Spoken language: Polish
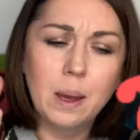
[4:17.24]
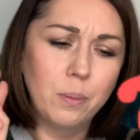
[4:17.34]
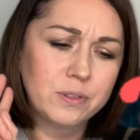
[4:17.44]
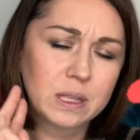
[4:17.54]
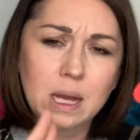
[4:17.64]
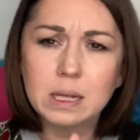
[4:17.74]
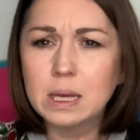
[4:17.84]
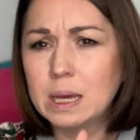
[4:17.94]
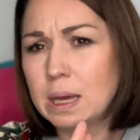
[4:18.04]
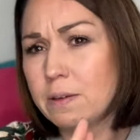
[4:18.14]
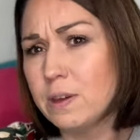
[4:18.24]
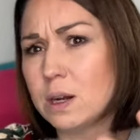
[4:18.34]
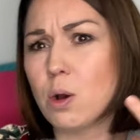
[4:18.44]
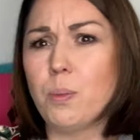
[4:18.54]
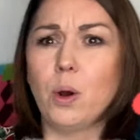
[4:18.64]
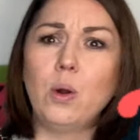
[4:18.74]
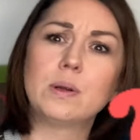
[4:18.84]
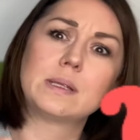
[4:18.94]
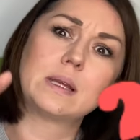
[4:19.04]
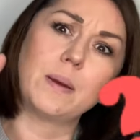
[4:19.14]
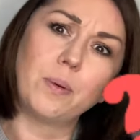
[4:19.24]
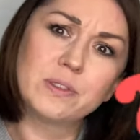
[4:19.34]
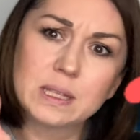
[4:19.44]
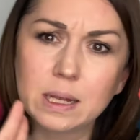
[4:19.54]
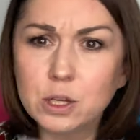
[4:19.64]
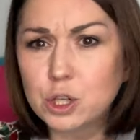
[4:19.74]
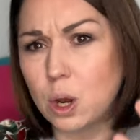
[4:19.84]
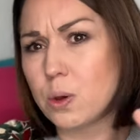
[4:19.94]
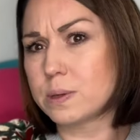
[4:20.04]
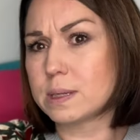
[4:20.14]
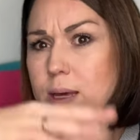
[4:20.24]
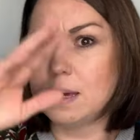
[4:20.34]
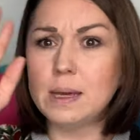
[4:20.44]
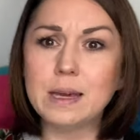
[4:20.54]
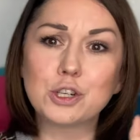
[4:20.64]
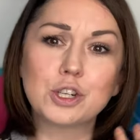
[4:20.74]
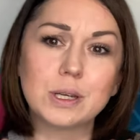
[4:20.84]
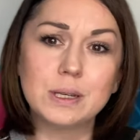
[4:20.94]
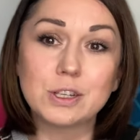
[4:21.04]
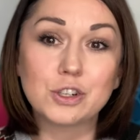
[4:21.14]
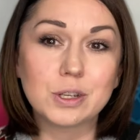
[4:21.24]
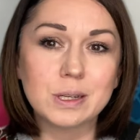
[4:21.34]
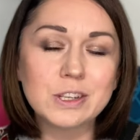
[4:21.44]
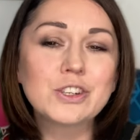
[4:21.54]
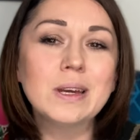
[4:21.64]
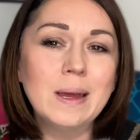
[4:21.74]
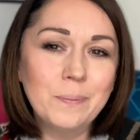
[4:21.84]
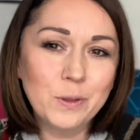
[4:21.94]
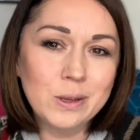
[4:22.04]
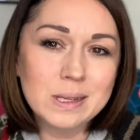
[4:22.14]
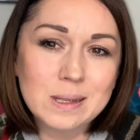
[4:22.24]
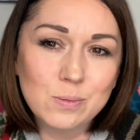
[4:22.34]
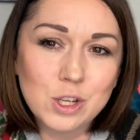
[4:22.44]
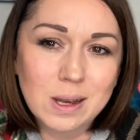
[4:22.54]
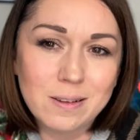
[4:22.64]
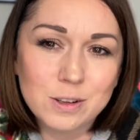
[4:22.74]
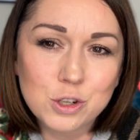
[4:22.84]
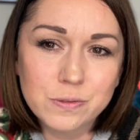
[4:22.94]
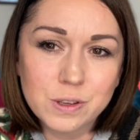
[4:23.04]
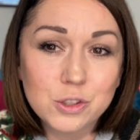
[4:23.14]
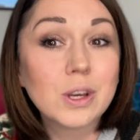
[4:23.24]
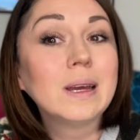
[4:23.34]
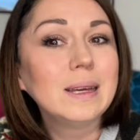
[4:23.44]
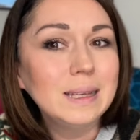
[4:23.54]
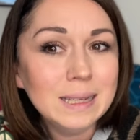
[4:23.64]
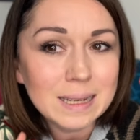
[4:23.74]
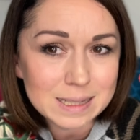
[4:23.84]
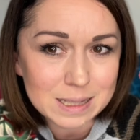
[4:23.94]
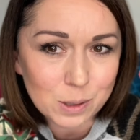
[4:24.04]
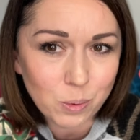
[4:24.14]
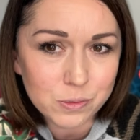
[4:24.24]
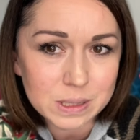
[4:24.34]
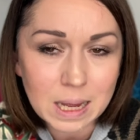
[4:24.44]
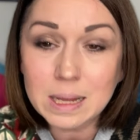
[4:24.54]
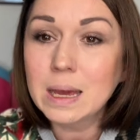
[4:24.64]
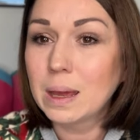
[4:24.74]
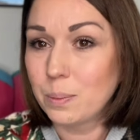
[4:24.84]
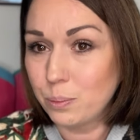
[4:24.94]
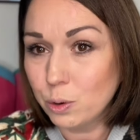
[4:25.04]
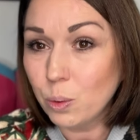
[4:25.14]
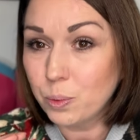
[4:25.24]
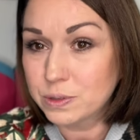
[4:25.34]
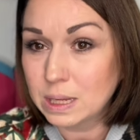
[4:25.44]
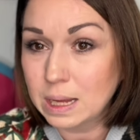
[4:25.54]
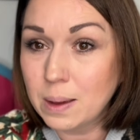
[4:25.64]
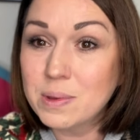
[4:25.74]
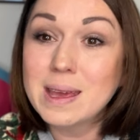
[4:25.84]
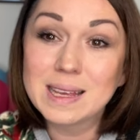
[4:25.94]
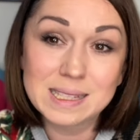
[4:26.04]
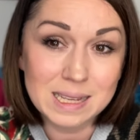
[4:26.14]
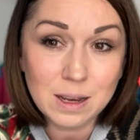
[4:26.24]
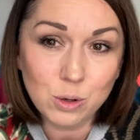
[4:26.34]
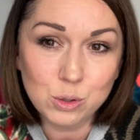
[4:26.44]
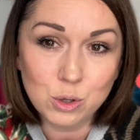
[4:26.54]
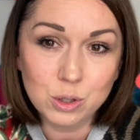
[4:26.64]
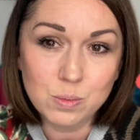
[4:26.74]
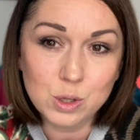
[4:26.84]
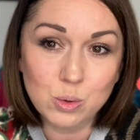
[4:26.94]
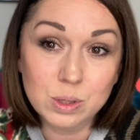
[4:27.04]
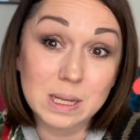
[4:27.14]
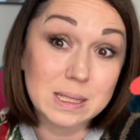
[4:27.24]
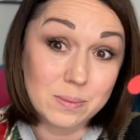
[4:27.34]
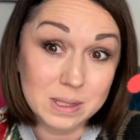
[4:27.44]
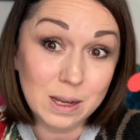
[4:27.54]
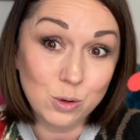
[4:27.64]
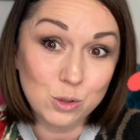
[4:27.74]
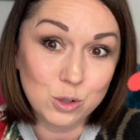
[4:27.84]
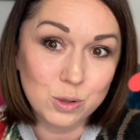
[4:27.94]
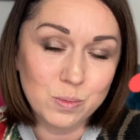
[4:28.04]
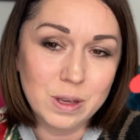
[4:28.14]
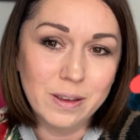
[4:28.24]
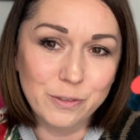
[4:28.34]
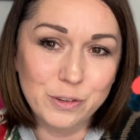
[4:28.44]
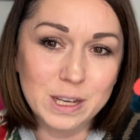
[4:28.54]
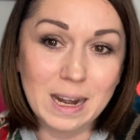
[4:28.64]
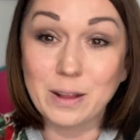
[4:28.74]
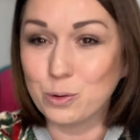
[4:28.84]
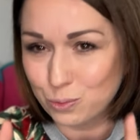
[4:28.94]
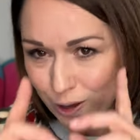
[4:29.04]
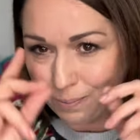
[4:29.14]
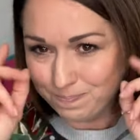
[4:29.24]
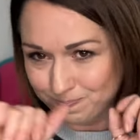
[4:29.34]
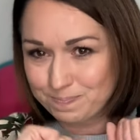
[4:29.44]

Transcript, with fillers: powstanie wielkopolskie, powstanie śląskie i jeszcze, i jeszcze, i jeszcze. No i jestem ciekawa, czy wiecie, ile z tych powstań było powstaniami zakończonymi sukcesem, zakończonymi wygraną. No,